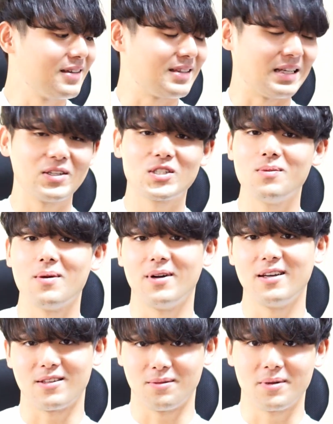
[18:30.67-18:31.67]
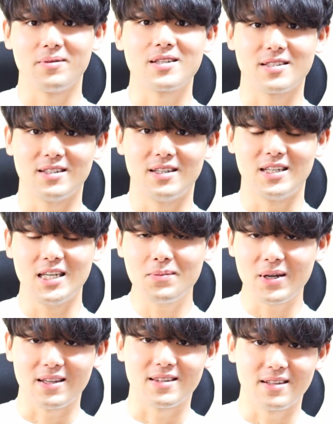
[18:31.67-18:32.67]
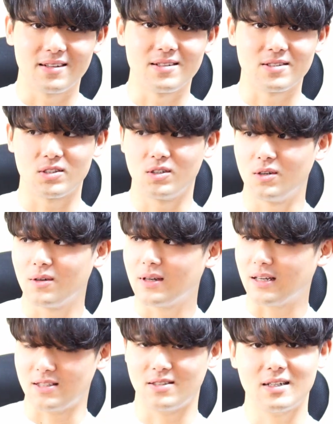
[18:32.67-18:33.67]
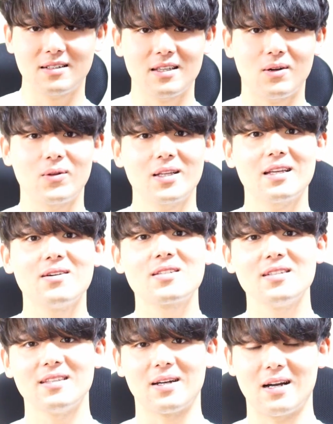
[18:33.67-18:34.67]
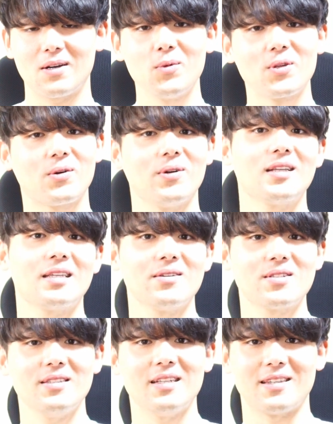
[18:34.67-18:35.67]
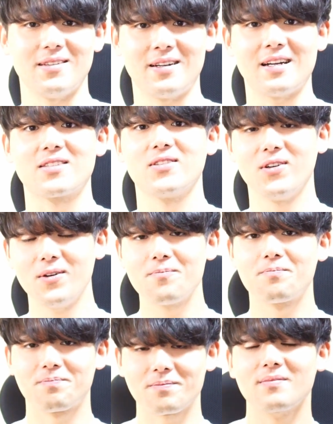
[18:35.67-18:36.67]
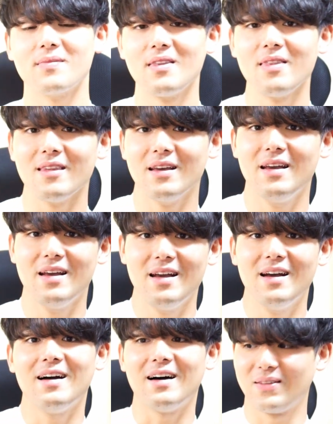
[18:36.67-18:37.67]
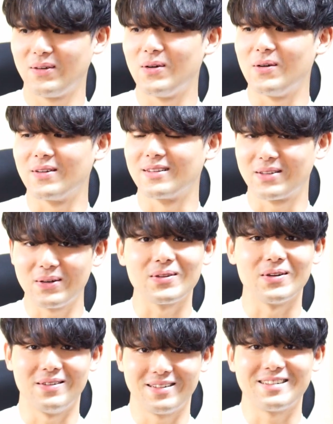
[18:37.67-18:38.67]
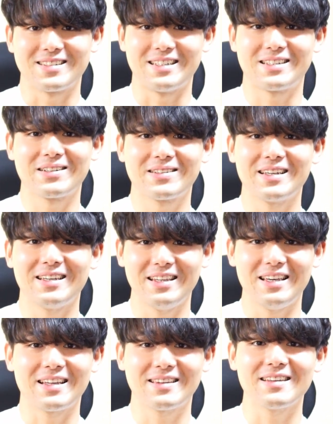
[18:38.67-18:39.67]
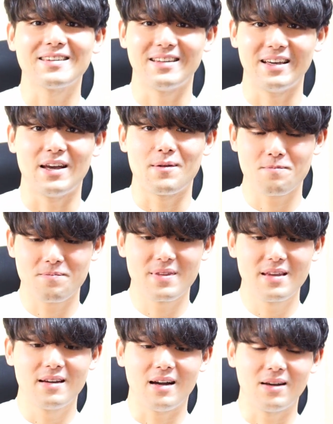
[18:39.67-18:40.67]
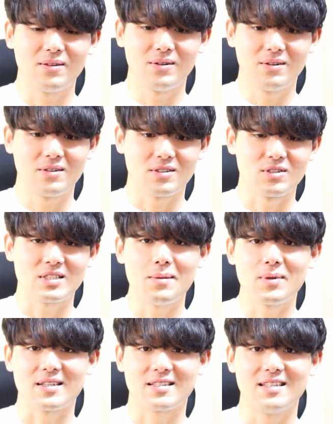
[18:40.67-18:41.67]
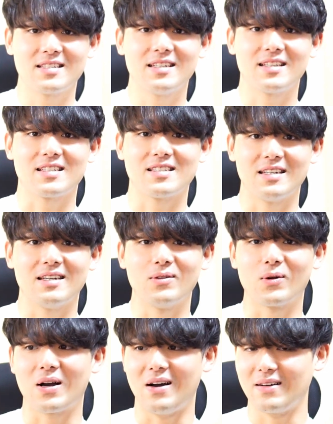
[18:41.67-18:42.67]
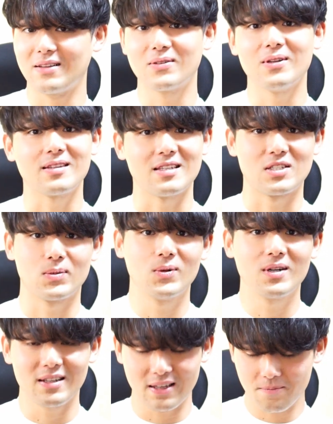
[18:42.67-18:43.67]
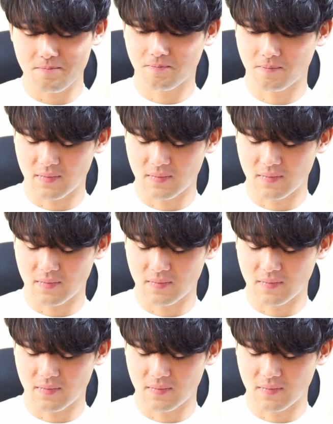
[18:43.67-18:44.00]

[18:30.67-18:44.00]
楽しめばいいと思いますし今やってるそのいや数学ってこんな楽しいんだ学問ってこんな楽しいんだっていう活動あのどんどん積極的にやってってあのその冷めた先生たちの代わりとなって自分がね